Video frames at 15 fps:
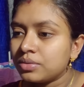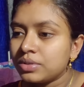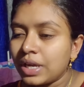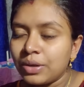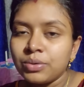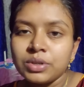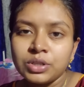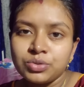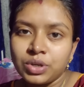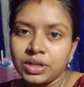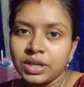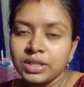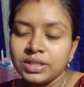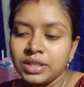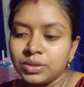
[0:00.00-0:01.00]
যাই হোক কিছু
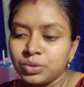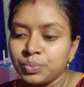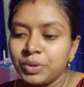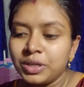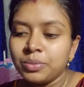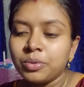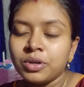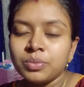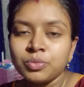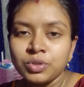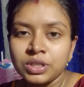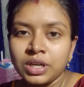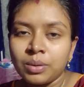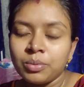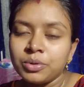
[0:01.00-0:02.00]
একটা দিয়ে একটু পেট ভরে
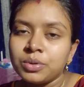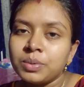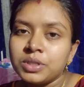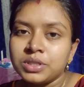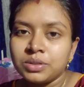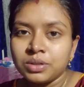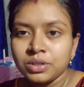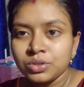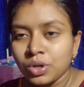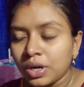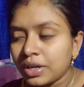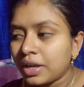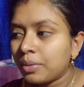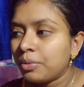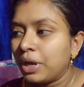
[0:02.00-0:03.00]
মুড়ি খাবো একটু বেশি করে জল
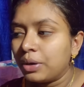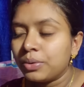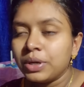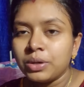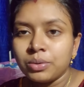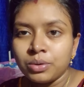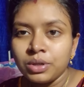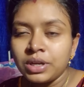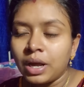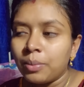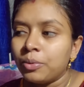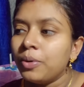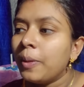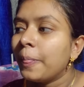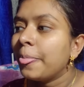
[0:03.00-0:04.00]
খাবো এখন এগুলোই খাবো